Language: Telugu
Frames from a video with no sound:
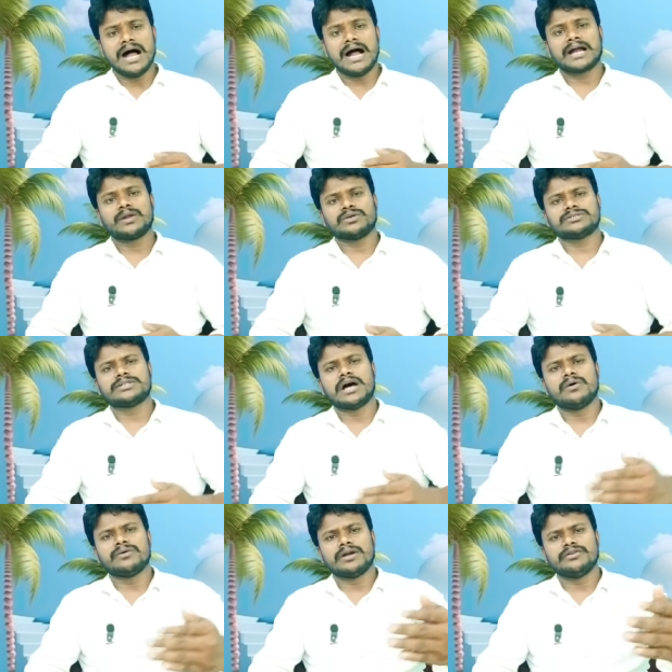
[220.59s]
అక్కడికి వస్తూ
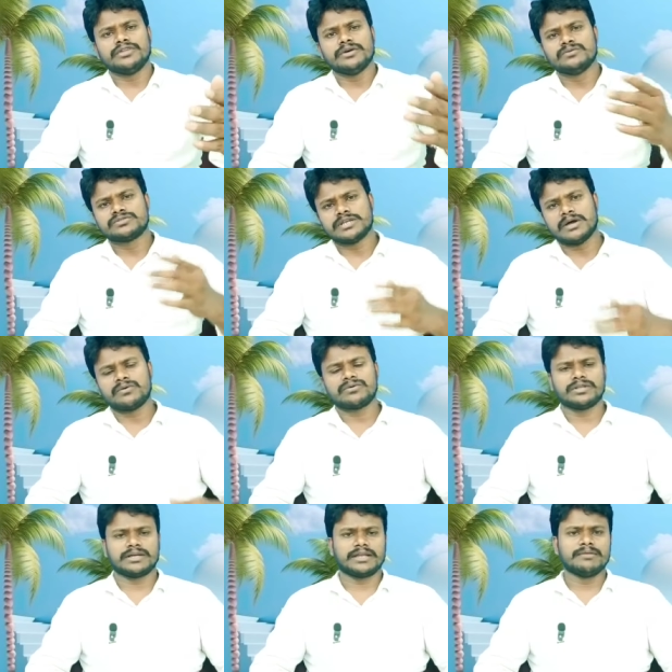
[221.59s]
ఉన్నాడు దేవుని
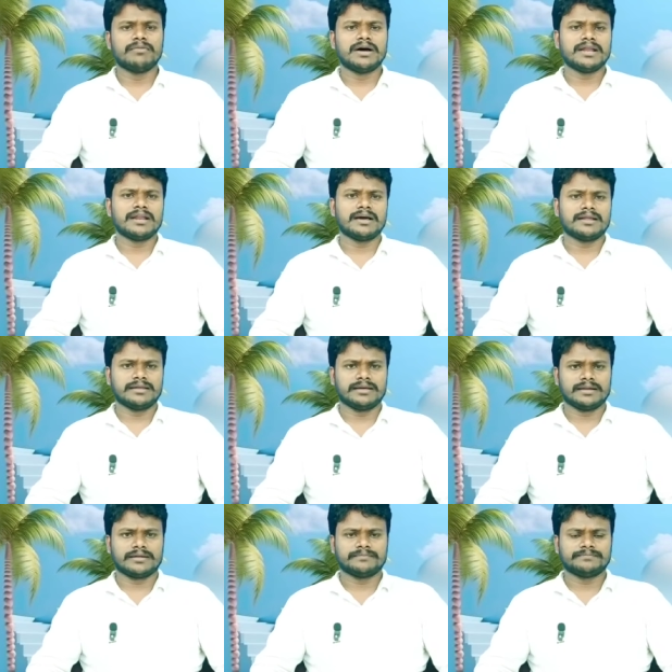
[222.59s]
సేవకుడి దగ్గరికి ఇమ్మానియల్ గారి
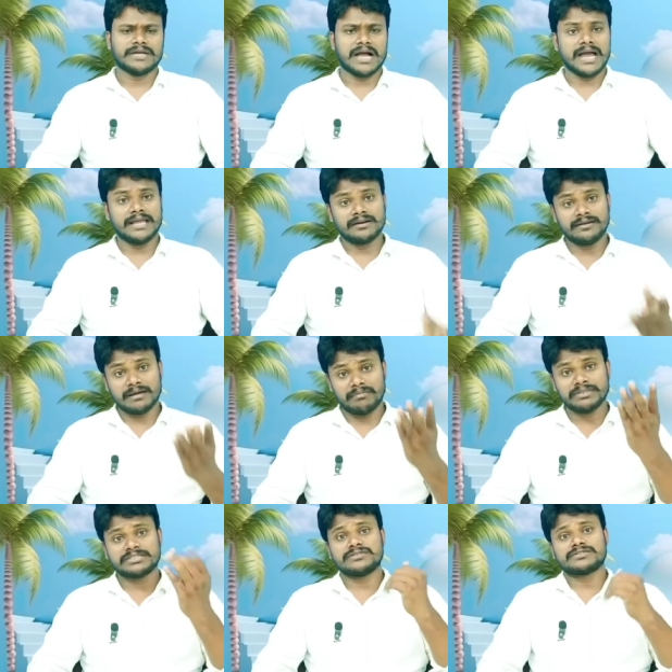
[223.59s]
దగ్గరికి ఆయనకు
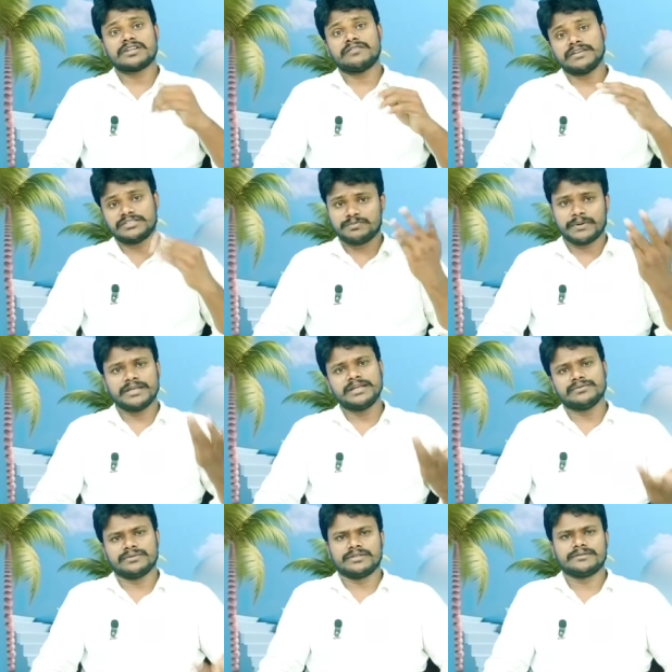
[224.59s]
డెబ్బై సంవత్సరాల వయసు పైనే
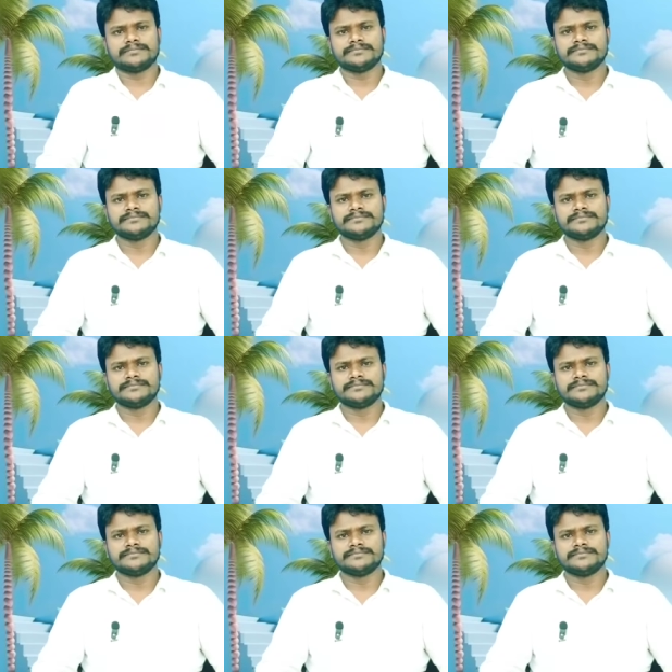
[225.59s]
ఉంది